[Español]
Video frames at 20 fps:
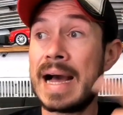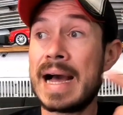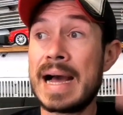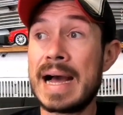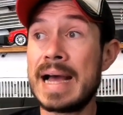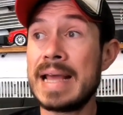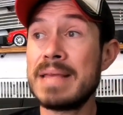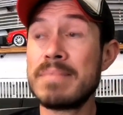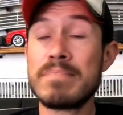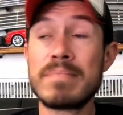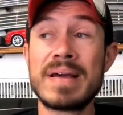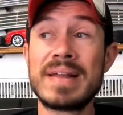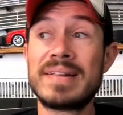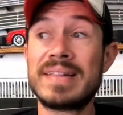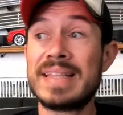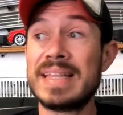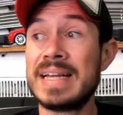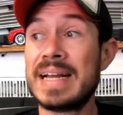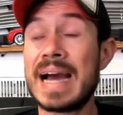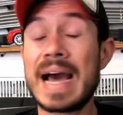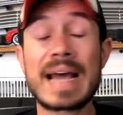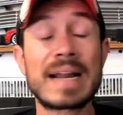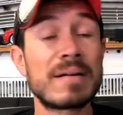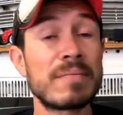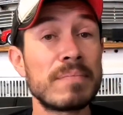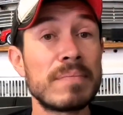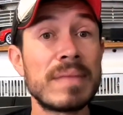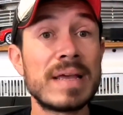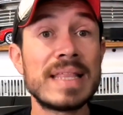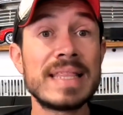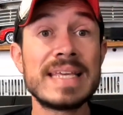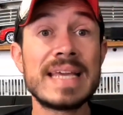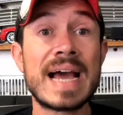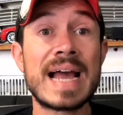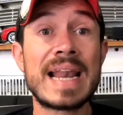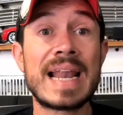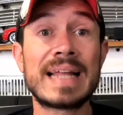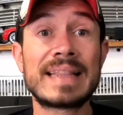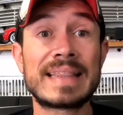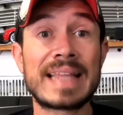a investigar, me di
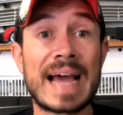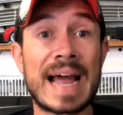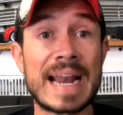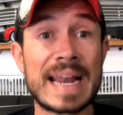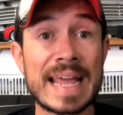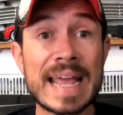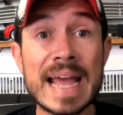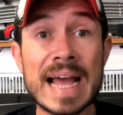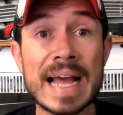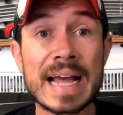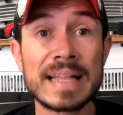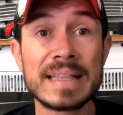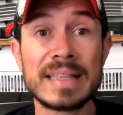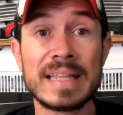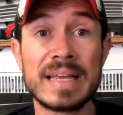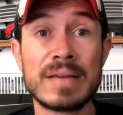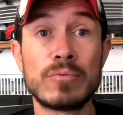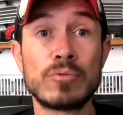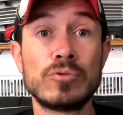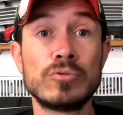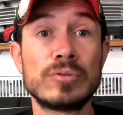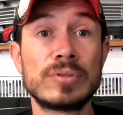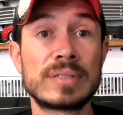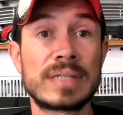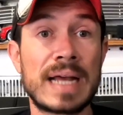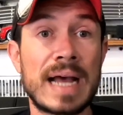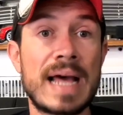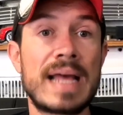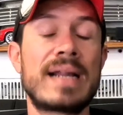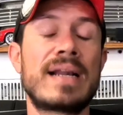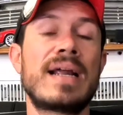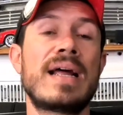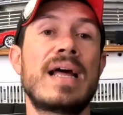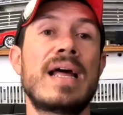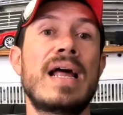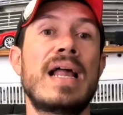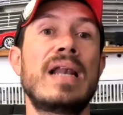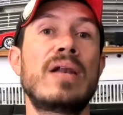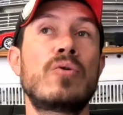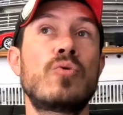a la tarea de buscar
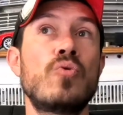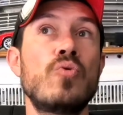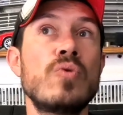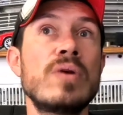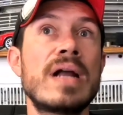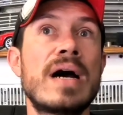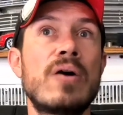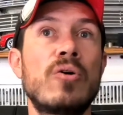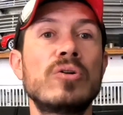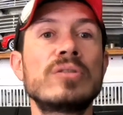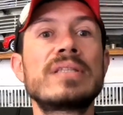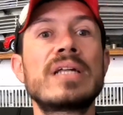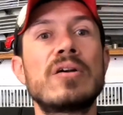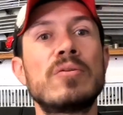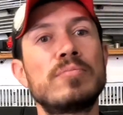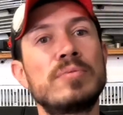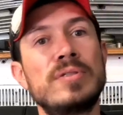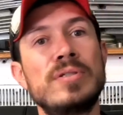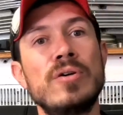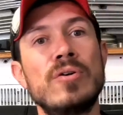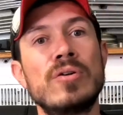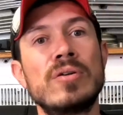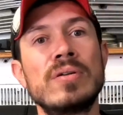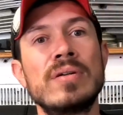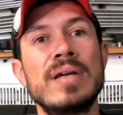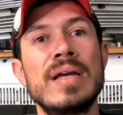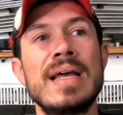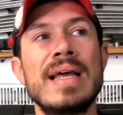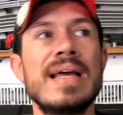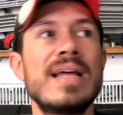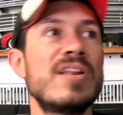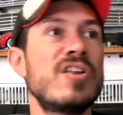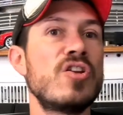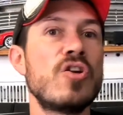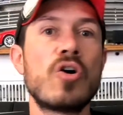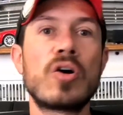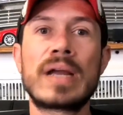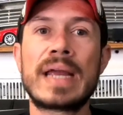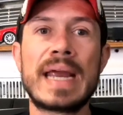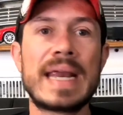alguna otra opción
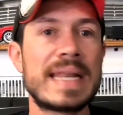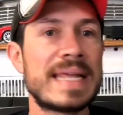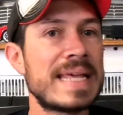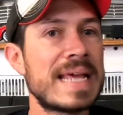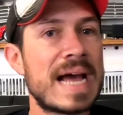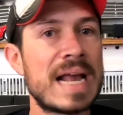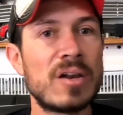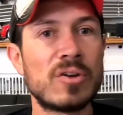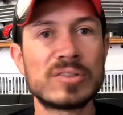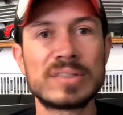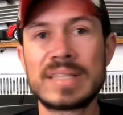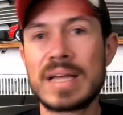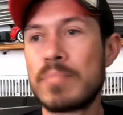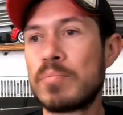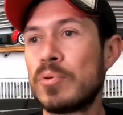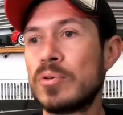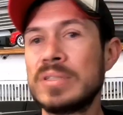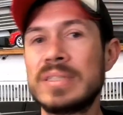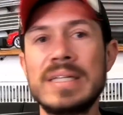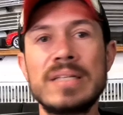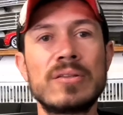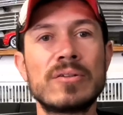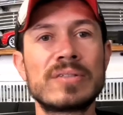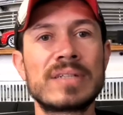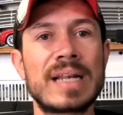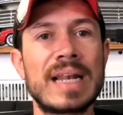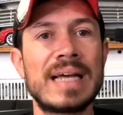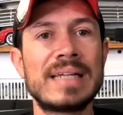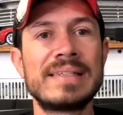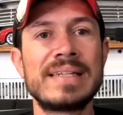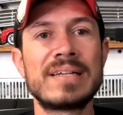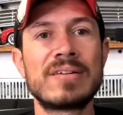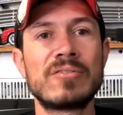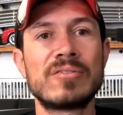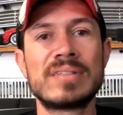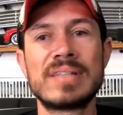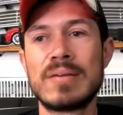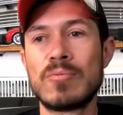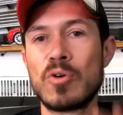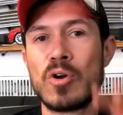no quería los taponcitos
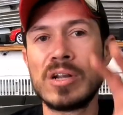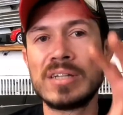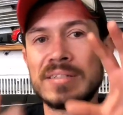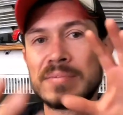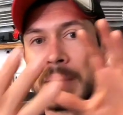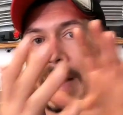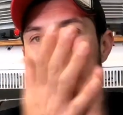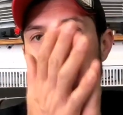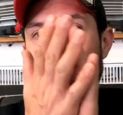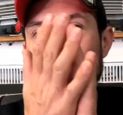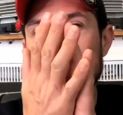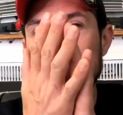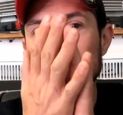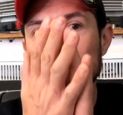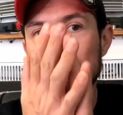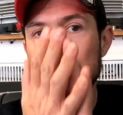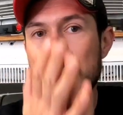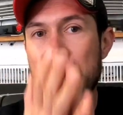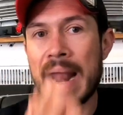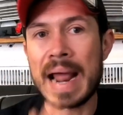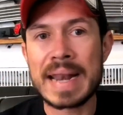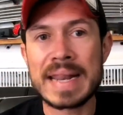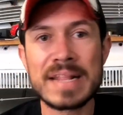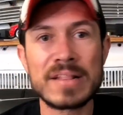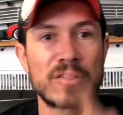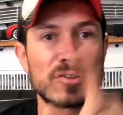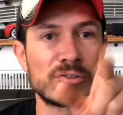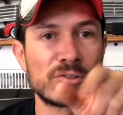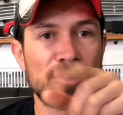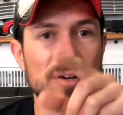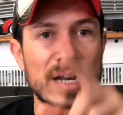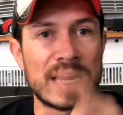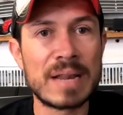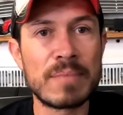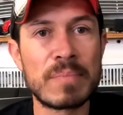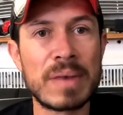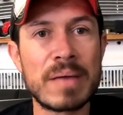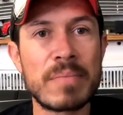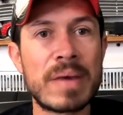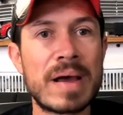clásicos de Volkswagen, los planitos con el
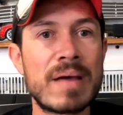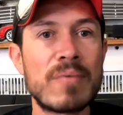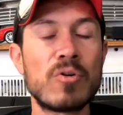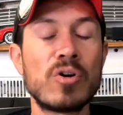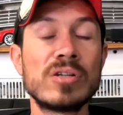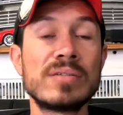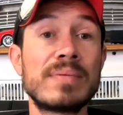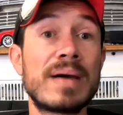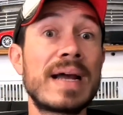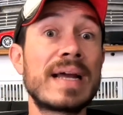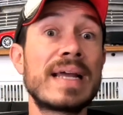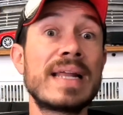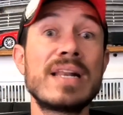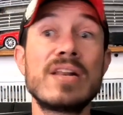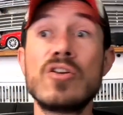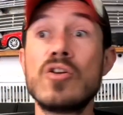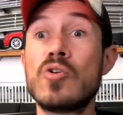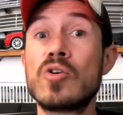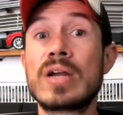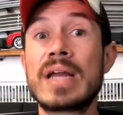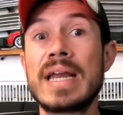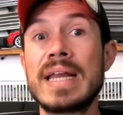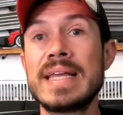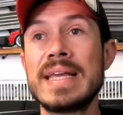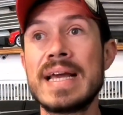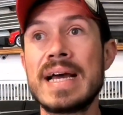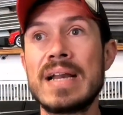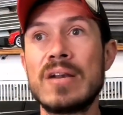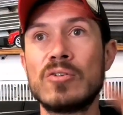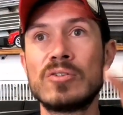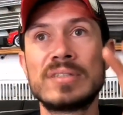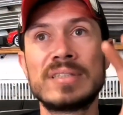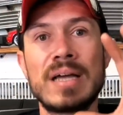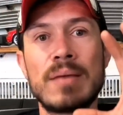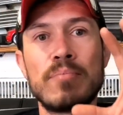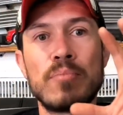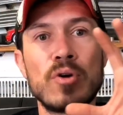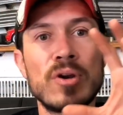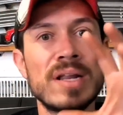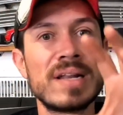emblema de Volkswagen, no quería los
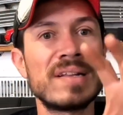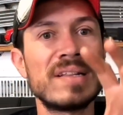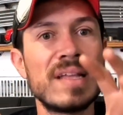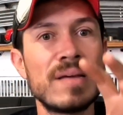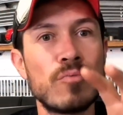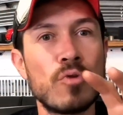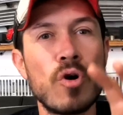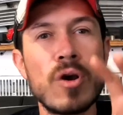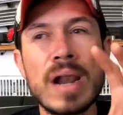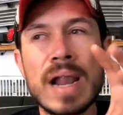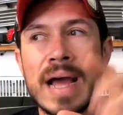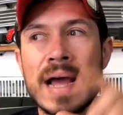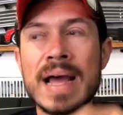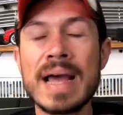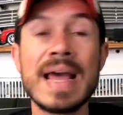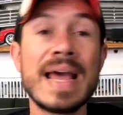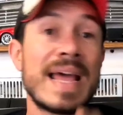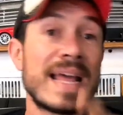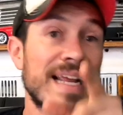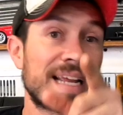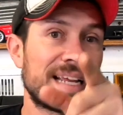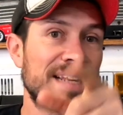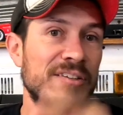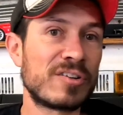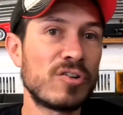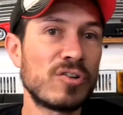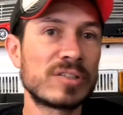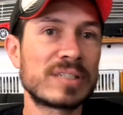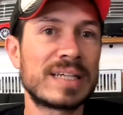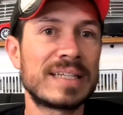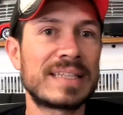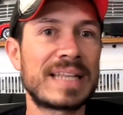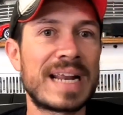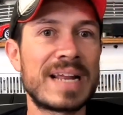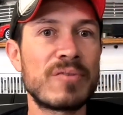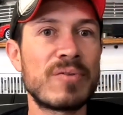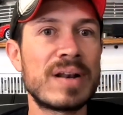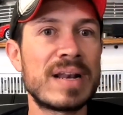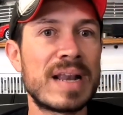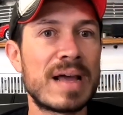tapones de bola, que son los que
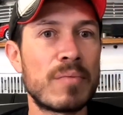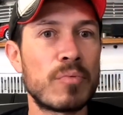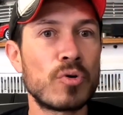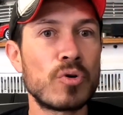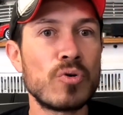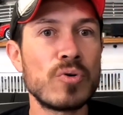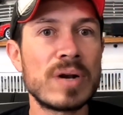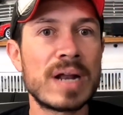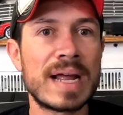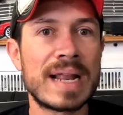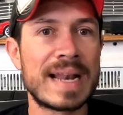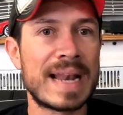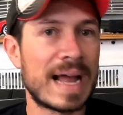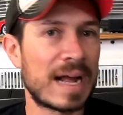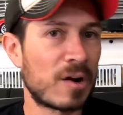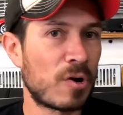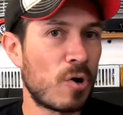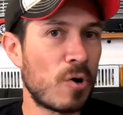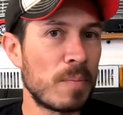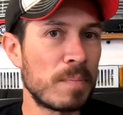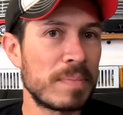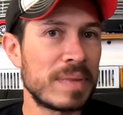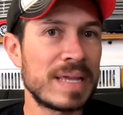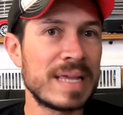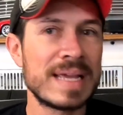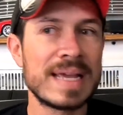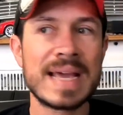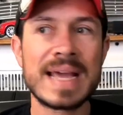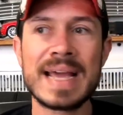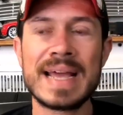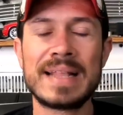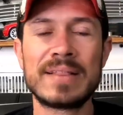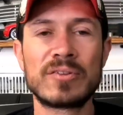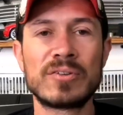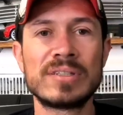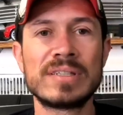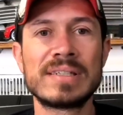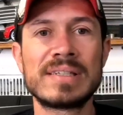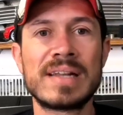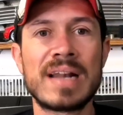traigo en la Bruna, en la combi.
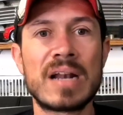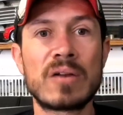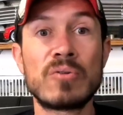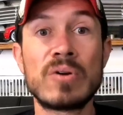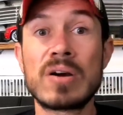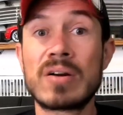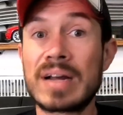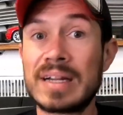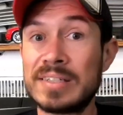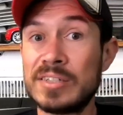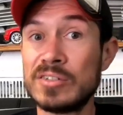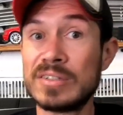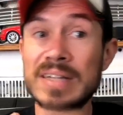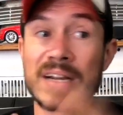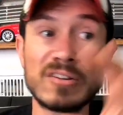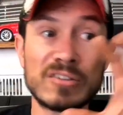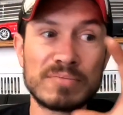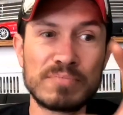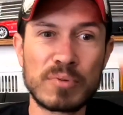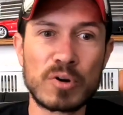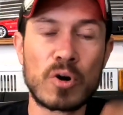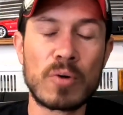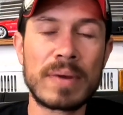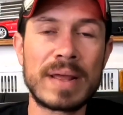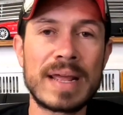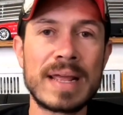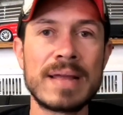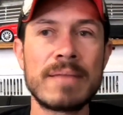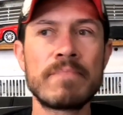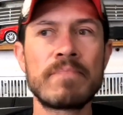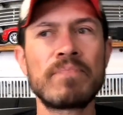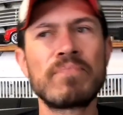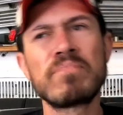Entonces en alguna ocasión se los probé.